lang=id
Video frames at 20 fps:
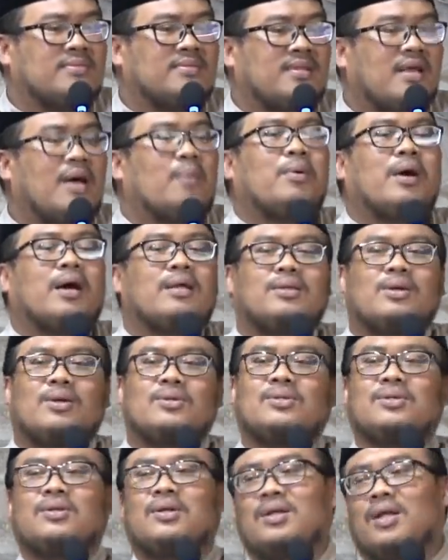Apa kata
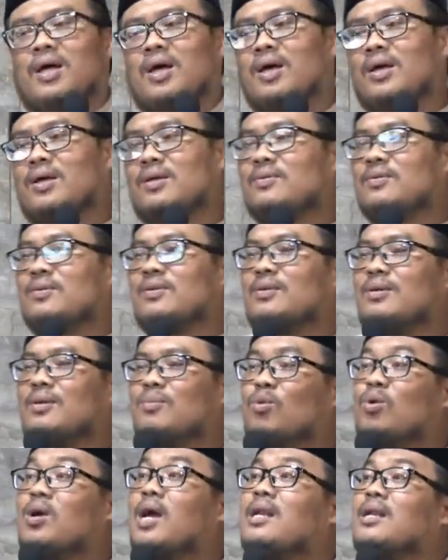Rasulullah?
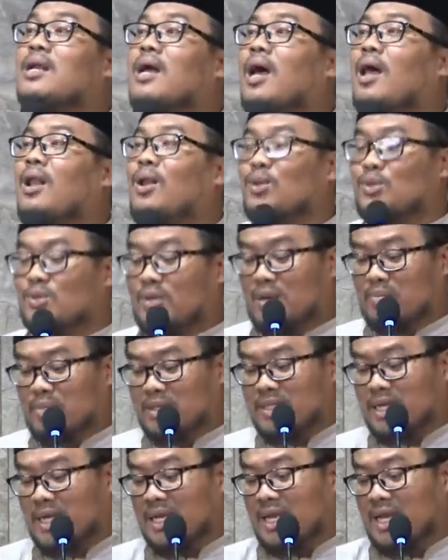Bukankah Allah sudah
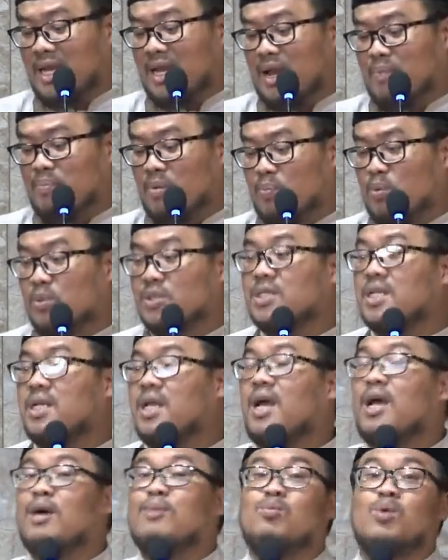menjadikan apapun
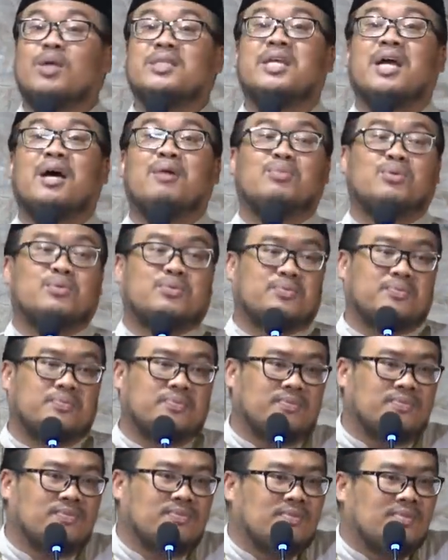sedekah buat kamu?
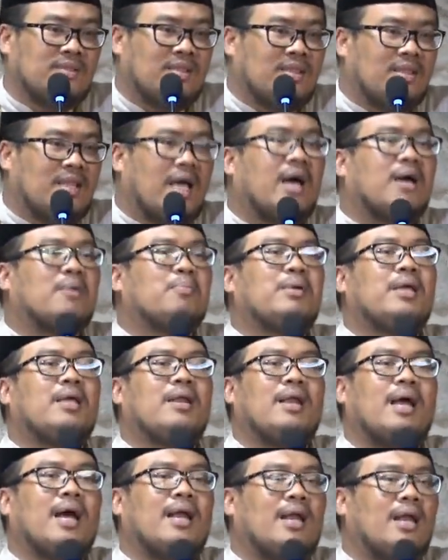
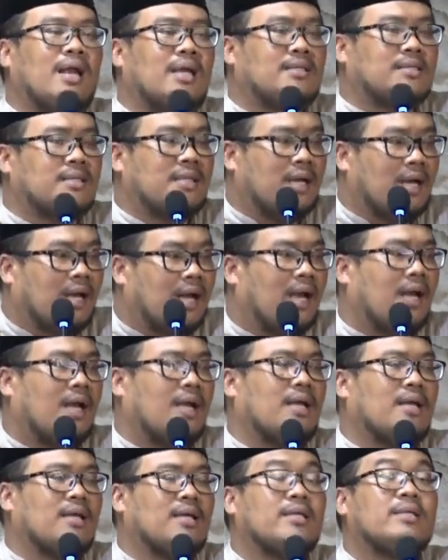Takbir adalah sedekah.
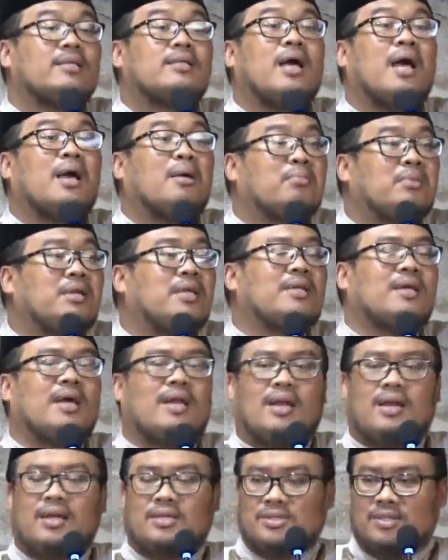Tahmid
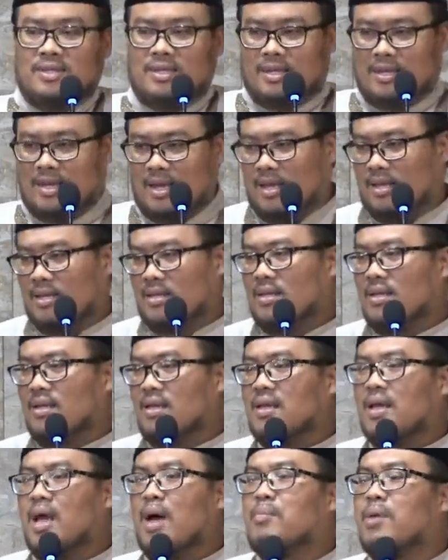adalah sedekah.
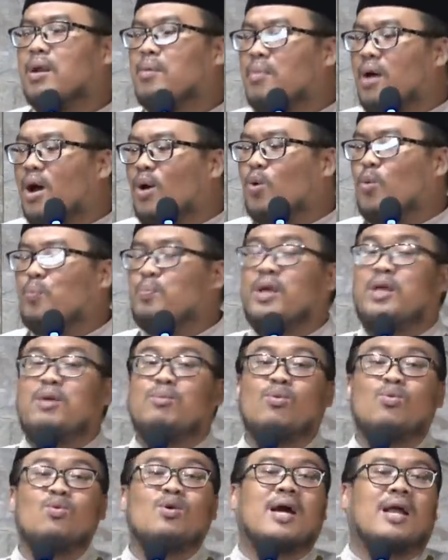Amar ma'ruf nahi
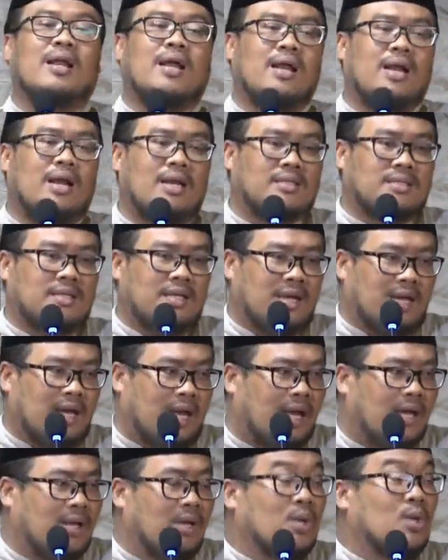mungkar adalah
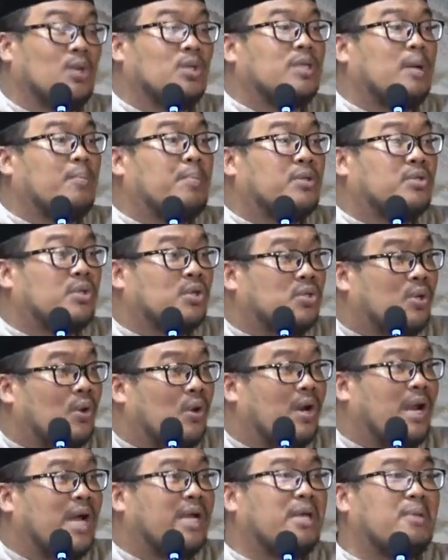sedekah. Sampai
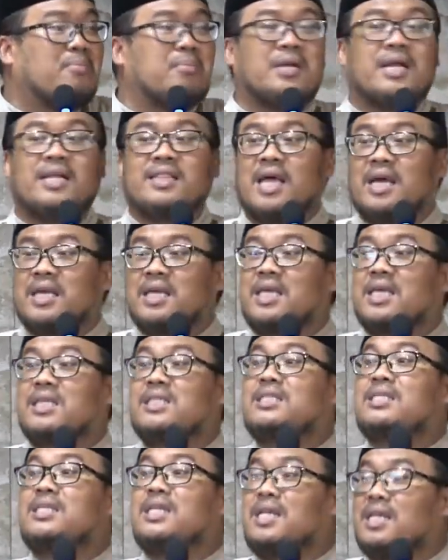seseorang yang mendatangi
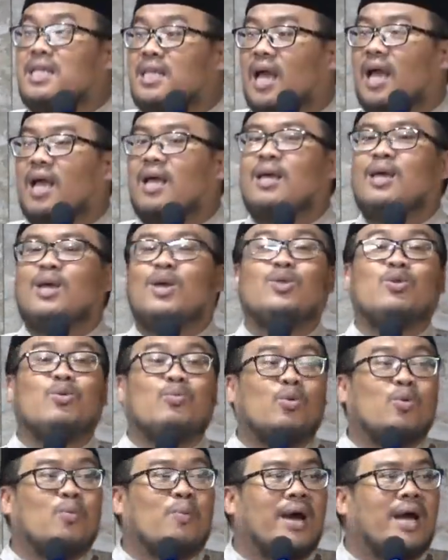istrinya itu
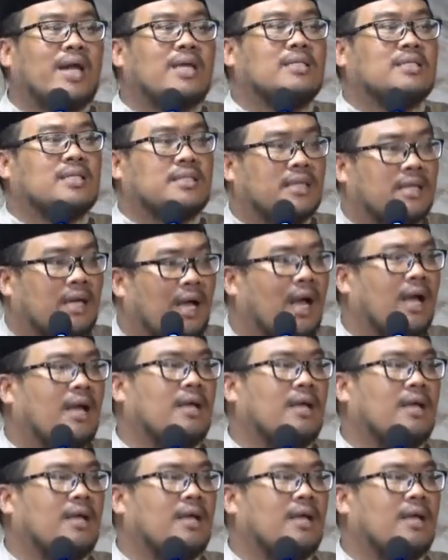merupakan sedekah.